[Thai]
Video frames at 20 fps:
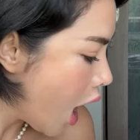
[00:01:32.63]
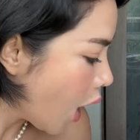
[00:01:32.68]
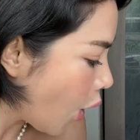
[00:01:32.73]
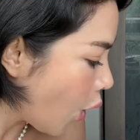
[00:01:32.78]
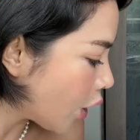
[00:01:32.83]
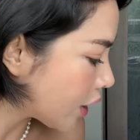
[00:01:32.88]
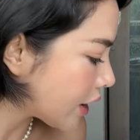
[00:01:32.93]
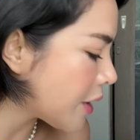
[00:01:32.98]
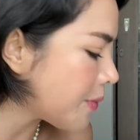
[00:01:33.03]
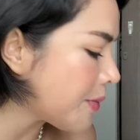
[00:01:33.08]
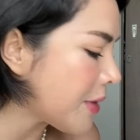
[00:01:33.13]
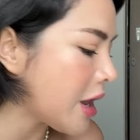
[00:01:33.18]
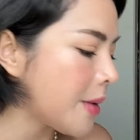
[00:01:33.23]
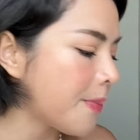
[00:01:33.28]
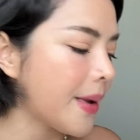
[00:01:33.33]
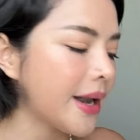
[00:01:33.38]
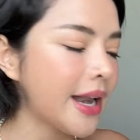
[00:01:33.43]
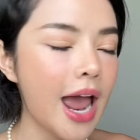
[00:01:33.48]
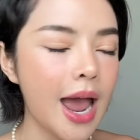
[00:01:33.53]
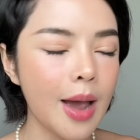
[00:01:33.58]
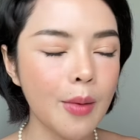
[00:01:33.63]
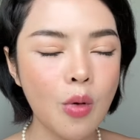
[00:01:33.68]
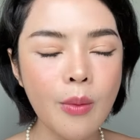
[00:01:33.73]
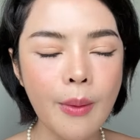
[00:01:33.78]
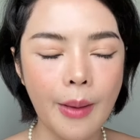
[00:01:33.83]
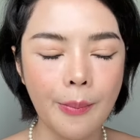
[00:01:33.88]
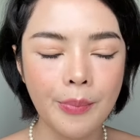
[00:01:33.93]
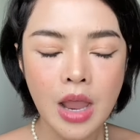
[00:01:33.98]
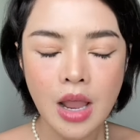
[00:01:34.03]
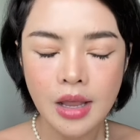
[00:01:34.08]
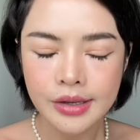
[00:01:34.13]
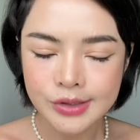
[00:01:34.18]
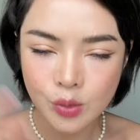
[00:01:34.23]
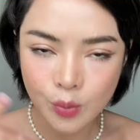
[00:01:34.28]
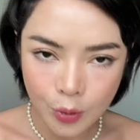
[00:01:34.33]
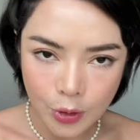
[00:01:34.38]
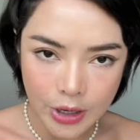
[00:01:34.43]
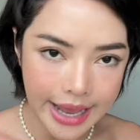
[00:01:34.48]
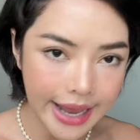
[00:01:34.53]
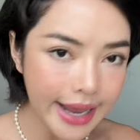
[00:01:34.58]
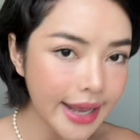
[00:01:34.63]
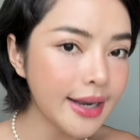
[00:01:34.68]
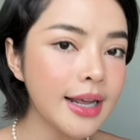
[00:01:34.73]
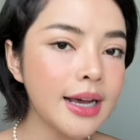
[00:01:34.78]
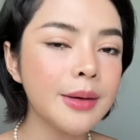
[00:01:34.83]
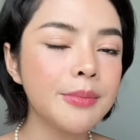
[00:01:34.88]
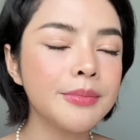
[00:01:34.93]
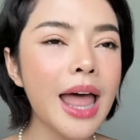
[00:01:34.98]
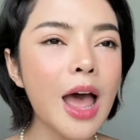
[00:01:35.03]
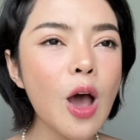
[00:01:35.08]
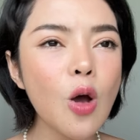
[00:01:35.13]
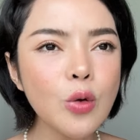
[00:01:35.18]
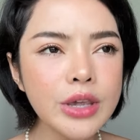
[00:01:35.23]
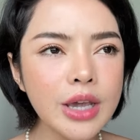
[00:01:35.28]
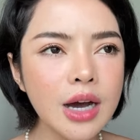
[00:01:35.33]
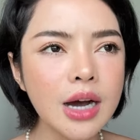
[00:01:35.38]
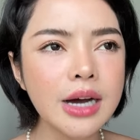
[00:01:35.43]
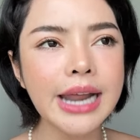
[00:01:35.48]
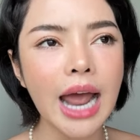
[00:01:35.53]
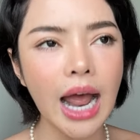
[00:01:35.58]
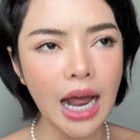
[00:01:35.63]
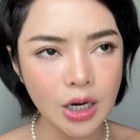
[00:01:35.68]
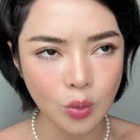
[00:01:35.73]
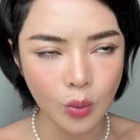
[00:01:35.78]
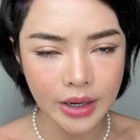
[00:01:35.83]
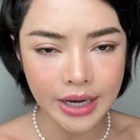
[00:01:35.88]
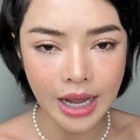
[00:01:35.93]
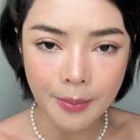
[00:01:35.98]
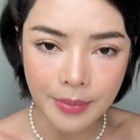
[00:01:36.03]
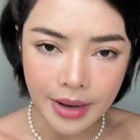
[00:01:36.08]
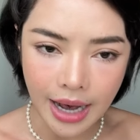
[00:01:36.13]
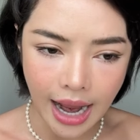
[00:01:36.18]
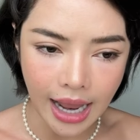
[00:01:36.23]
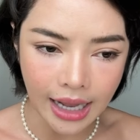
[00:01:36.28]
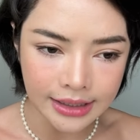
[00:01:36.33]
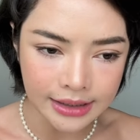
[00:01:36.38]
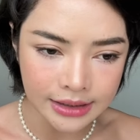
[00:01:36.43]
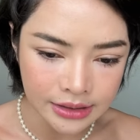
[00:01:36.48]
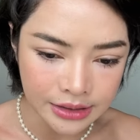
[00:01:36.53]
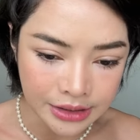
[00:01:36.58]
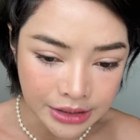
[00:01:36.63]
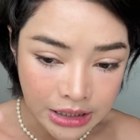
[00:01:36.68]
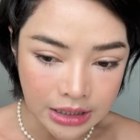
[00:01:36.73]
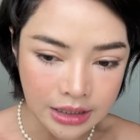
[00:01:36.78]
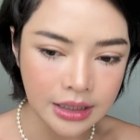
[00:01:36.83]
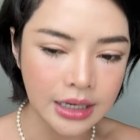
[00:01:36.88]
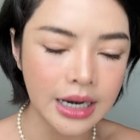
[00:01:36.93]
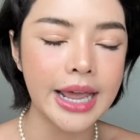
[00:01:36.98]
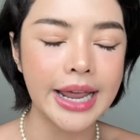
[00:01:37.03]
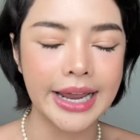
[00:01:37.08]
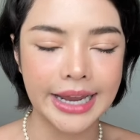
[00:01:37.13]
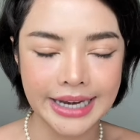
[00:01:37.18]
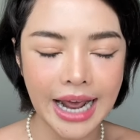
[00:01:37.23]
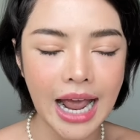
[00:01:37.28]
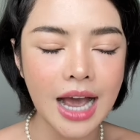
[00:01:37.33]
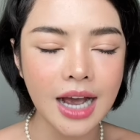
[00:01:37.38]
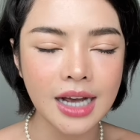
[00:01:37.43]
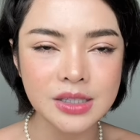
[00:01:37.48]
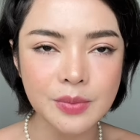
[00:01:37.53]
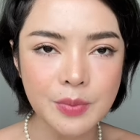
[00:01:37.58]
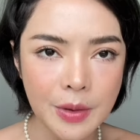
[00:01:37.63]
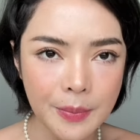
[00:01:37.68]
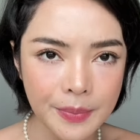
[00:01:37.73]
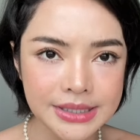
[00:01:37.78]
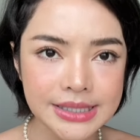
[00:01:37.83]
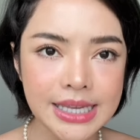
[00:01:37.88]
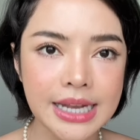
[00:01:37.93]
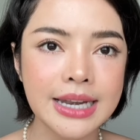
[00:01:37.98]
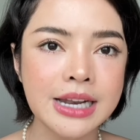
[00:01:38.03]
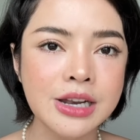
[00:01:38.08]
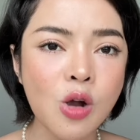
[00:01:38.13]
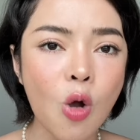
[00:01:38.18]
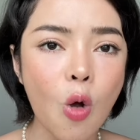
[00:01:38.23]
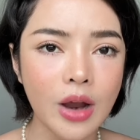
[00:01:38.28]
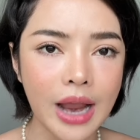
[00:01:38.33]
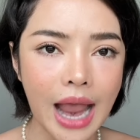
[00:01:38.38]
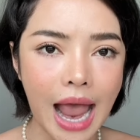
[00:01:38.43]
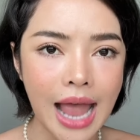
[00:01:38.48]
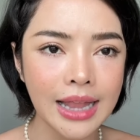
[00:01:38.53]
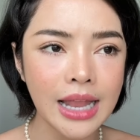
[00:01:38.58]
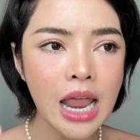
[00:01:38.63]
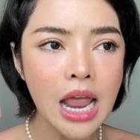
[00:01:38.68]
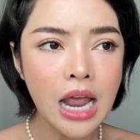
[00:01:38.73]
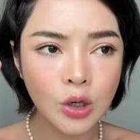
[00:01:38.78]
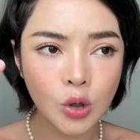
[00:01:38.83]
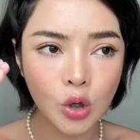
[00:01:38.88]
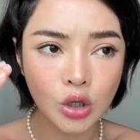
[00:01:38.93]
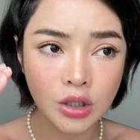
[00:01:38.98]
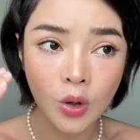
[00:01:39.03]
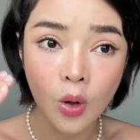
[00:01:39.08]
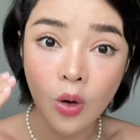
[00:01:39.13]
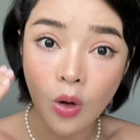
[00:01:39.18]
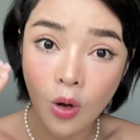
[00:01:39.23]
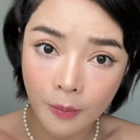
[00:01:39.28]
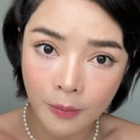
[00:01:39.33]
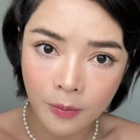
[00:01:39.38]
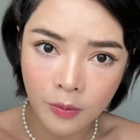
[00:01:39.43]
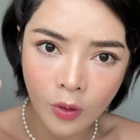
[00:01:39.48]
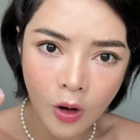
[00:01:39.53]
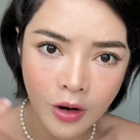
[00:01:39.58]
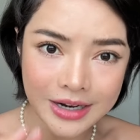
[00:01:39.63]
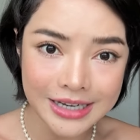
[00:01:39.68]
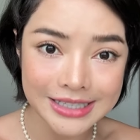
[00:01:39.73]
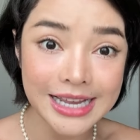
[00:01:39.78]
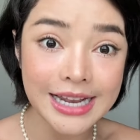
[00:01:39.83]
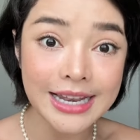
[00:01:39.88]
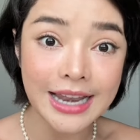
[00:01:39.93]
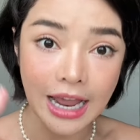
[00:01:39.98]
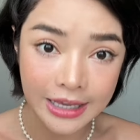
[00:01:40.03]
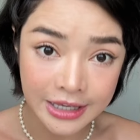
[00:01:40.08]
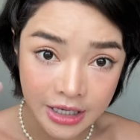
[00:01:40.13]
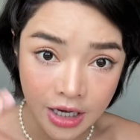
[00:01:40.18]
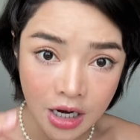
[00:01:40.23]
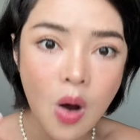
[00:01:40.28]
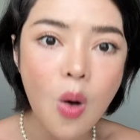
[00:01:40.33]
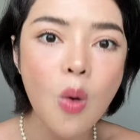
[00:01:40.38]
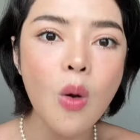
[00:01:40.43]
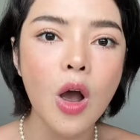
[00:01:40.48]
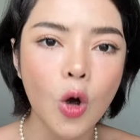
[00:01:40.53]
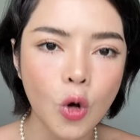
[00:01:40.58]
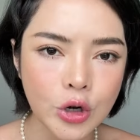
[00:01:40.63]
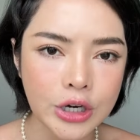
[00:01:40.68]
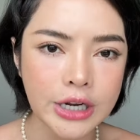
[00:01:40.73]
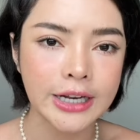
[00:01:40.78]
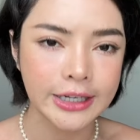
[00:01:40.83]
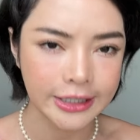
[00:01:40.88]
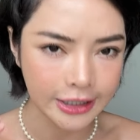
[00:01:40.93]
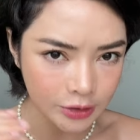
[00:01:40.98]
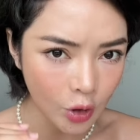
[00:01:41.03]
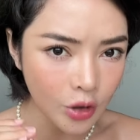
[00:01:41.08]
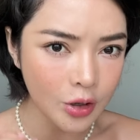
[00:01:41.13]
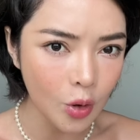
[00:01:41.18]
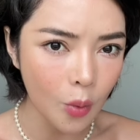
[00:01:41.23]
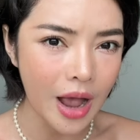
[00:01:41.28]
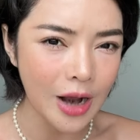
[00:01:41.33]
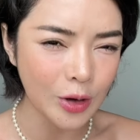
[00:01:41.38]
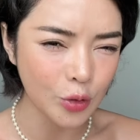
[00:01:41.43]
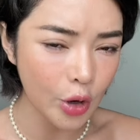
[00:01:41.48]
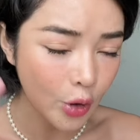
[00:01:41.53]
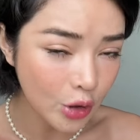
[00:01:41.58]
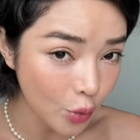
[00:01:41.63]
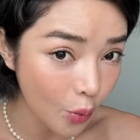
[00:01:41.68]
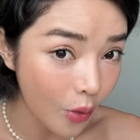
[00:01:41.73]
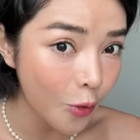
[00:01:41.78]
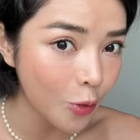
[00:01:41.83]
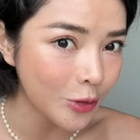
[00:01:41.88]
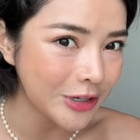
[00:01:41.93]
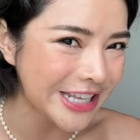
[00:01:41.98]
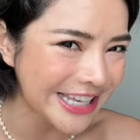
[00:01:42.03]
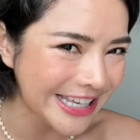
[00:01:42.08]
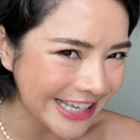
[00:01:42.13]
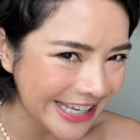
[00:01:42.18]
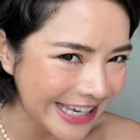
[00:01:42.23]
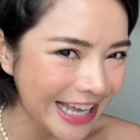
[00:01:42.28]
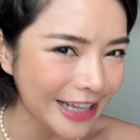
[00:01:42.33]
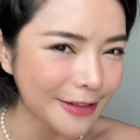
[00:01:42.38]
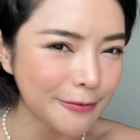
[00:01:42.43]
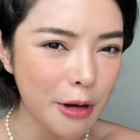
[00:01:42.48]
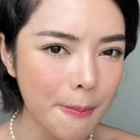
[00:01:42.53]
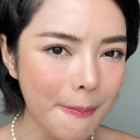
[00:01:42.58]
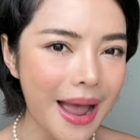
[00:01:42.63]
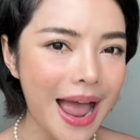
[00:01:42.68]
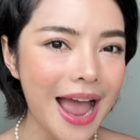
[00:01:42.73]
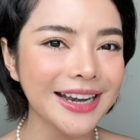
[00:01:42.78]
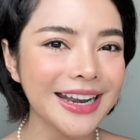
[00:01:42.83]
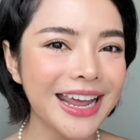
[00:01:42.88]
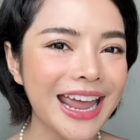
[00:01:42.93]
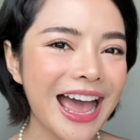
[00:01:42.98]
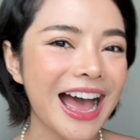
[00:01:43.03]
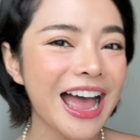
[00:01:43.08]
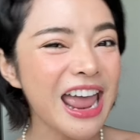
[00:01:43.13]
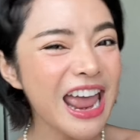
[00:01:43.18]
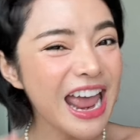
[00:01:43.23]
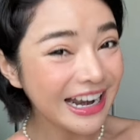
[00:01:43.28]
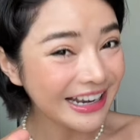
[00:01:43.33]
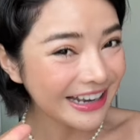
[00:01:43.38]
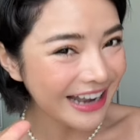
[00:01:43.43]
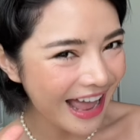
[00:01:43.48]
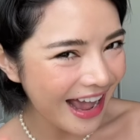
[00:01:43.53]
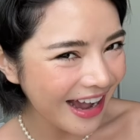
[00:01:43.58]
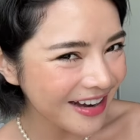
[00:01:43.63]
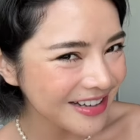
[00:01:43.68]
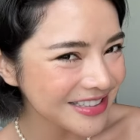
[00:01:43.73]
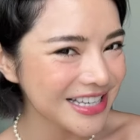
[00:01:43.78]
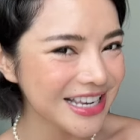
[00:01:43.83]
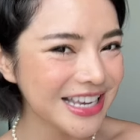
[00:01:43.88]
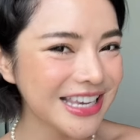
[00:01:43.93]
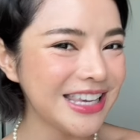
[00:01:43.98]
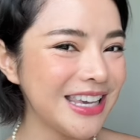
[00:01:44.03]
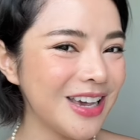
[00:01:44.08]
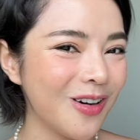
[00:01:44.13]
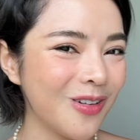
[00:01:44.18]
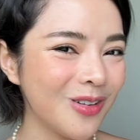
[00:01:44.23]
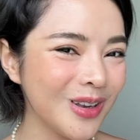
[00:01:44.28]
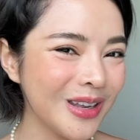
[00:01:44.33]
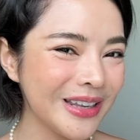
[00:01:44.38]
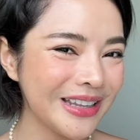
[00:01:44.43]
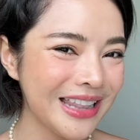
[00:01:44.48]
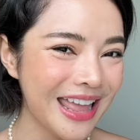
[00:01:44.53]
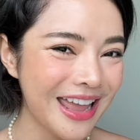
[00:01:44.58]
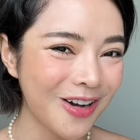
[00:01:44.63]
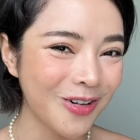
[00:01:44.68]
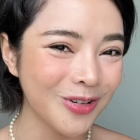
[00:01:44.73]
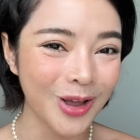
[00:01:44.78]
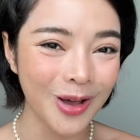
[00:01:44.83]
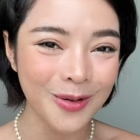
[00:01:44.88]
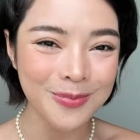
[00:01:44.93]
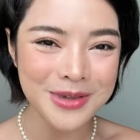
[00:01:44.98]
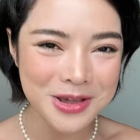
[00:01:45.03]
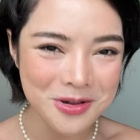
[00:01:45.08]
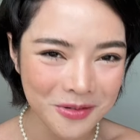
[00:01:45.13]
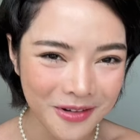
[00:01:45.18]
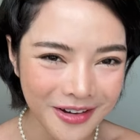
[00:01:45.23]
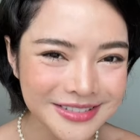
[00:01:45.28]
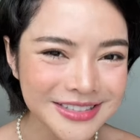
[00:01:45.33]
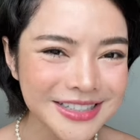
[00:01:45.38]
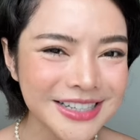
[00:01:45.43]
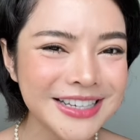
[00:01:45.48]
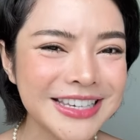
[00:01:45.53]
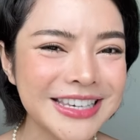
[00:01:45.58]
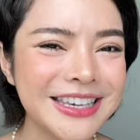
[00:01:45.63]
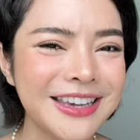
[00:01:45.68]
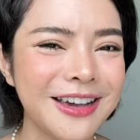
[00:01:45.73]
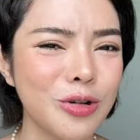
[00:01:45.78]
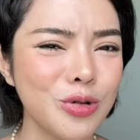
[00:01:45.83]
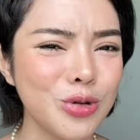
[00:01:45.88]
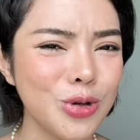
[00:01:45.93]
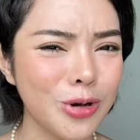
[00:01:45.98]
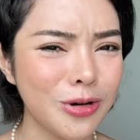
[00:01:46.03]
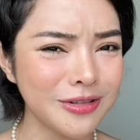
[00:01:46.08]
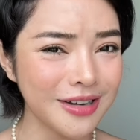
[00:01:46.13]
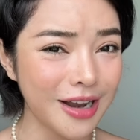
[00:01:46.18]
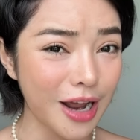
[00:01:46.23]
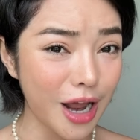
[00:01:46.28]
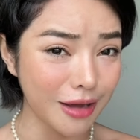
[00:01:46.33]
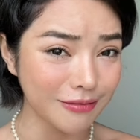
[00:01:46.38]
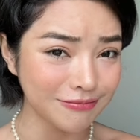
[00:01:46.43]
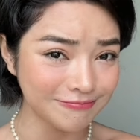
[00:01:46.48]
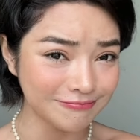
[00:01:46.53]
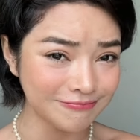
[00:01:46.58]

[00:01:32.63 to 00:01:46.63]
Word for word: คนที่มีปัญหาพวกแบบสูบบุหรี่ดื่มเหล้าเยอะนะคะ หรือว่าทำงานดึกอะไรอย่างเงี้ยนะคะก็จะมีเปอร์เซ็นต์ในเรื่องของการลดลงของคอลลาเจนเนี่ยเอะกว่าคนอื่นก็ต้องระวังด้วยหรือว่าคนที่เครียดมากๆนะคะหน้าก็จะเขียวเร็วเนาะผิวก็จะเขียวย่นนะคะ